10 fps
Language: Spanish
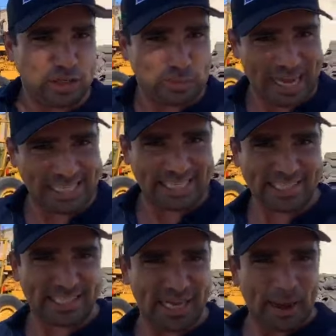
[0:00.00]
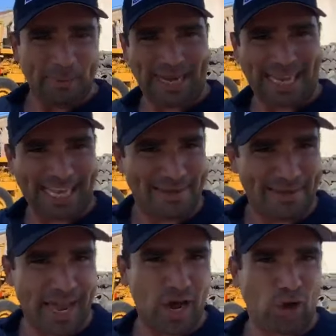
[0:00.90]
meses para que
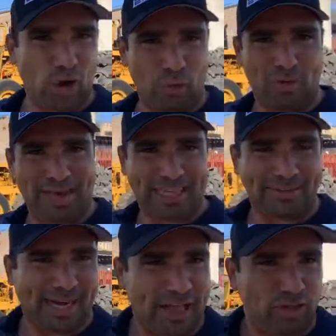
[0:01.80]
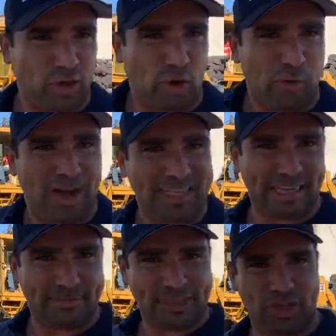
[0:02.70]
vean cómo va trabajando, cómo va el
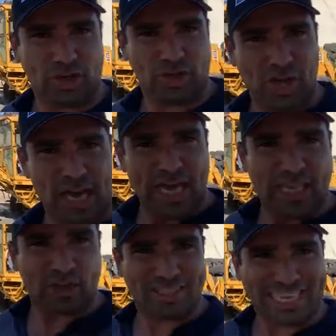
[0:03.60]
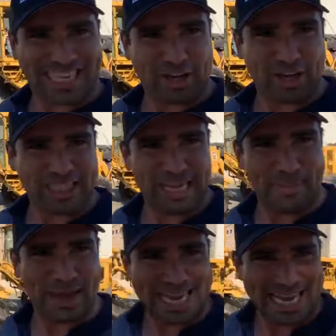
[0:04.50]
servicio, de los cazadores de la
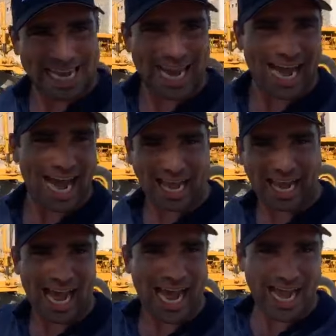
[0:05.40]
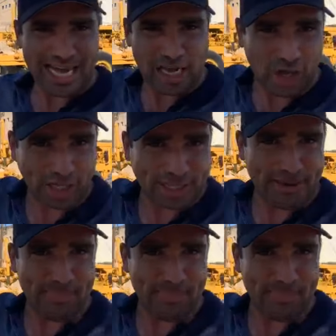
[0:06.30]
maquinaria acá en el norte.